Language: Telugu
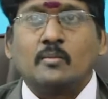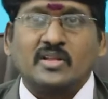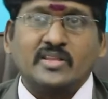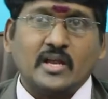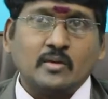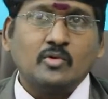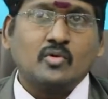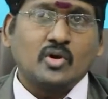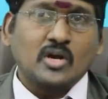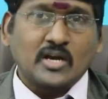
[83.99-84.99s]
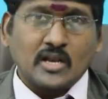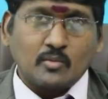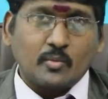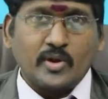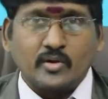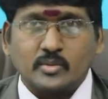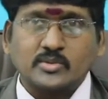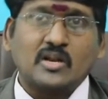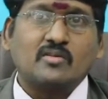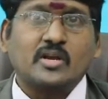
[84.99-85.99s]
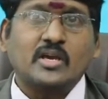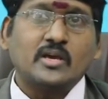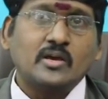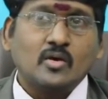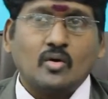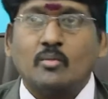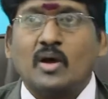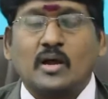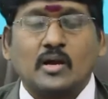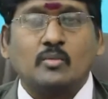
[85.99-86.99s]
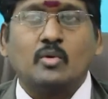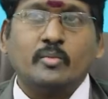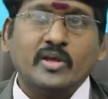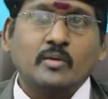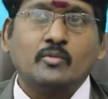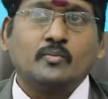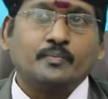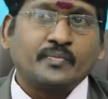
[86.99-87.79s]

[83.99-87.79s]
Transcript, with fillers: మధ్యాహ్నము రెండు గంటల ముప్పై రెండు నిమిషాల వరకు కుంభలగ్నము మీనము